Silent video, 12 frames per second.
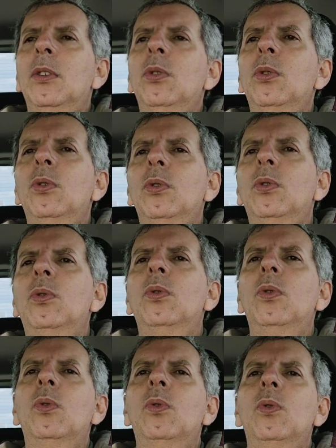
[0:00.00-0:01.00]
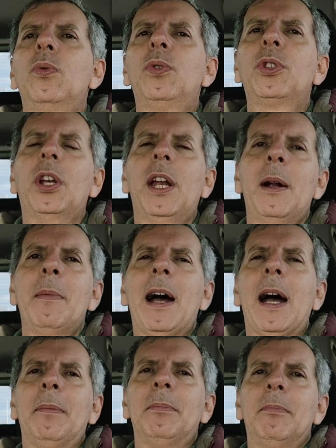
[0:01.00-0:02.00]
o, o funcionário
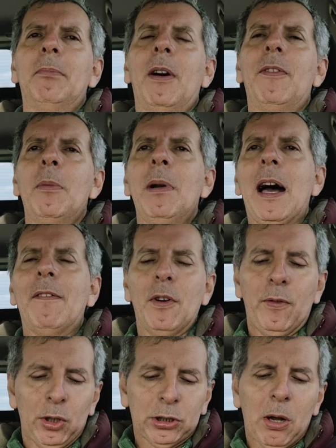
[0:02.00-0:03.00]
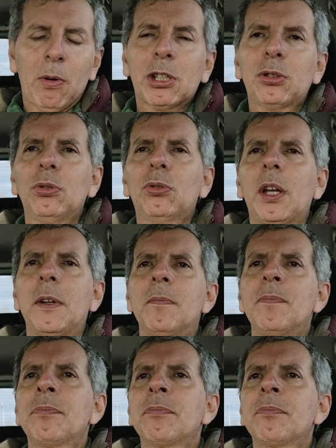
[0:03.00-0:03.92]
amarrado. Mas vamos lá, vamos voltar ao assunto aí.